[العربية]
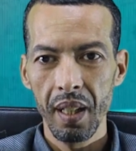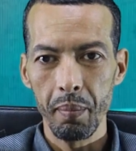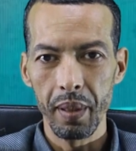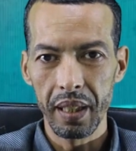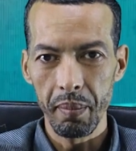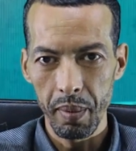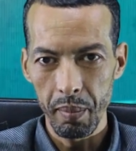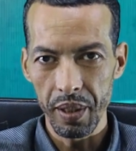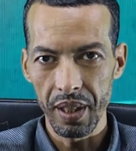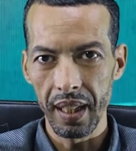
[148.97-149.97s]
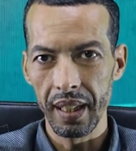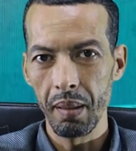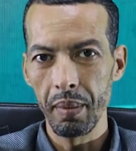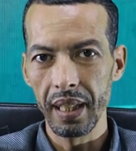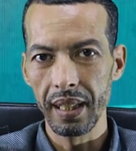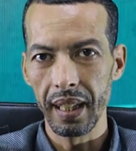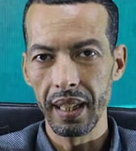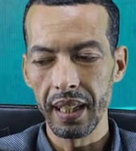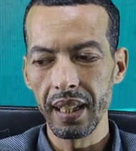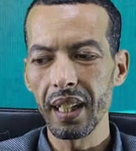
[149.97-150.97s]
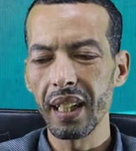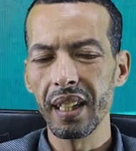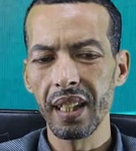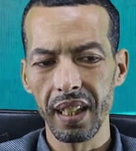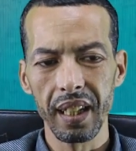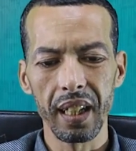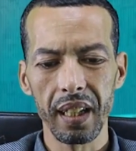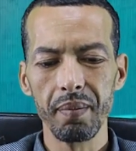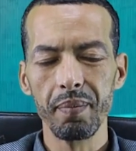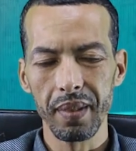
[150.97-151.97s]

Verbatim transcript: مهتم بالمجال ديال المنازل الذكيه غادي يخد...